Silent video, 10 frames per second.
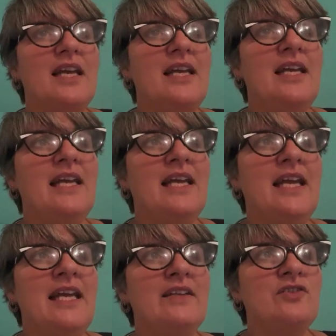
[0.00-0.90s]

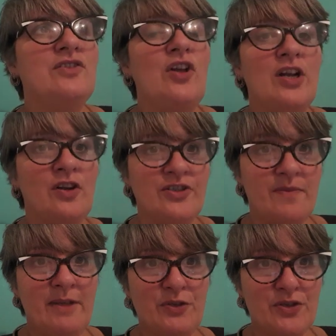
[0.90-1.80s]
eh, todo el
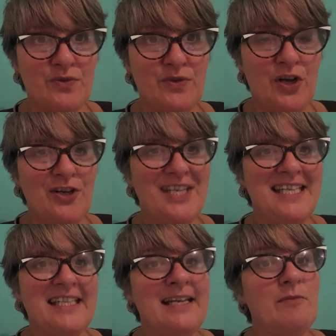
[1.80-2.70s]
conocimiento es uno
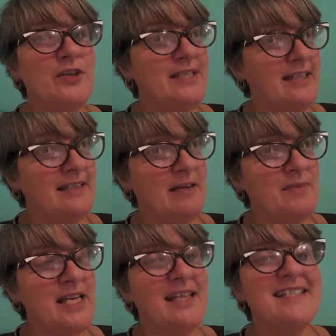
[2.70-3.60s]
y tenemos distintas
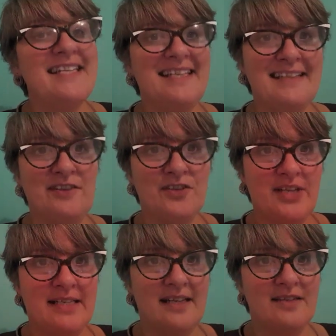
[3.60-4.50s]
miradas y distintos
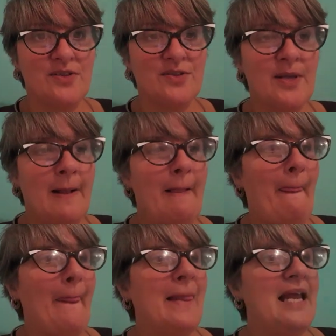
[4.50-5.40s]
accesos.
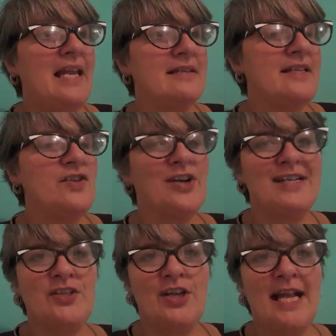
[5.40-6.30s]
El acceso
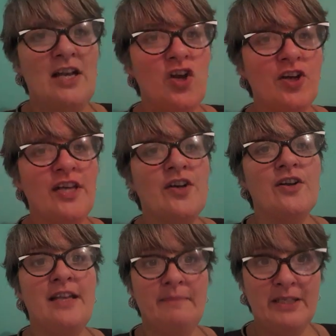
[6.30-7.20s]
racional, lógico
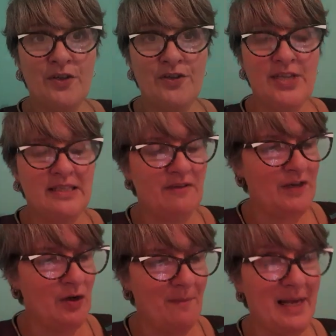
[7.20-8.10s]
del método
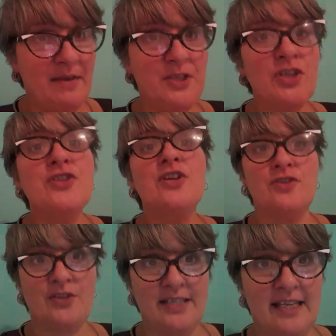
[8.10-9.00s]
científico es maravilloso.
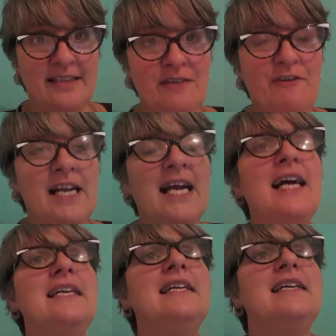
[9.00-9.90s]
Soy
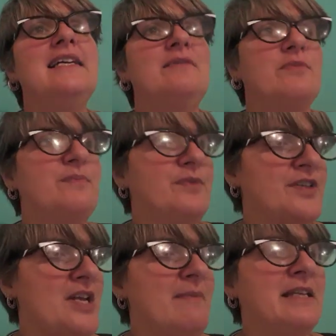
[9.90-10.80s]
científica,
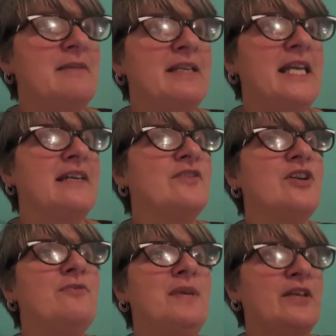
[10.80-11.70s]
profesora de matemática y
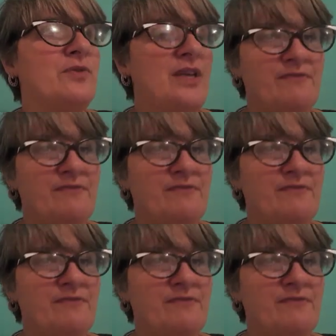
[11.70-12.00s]
astronomía, estudié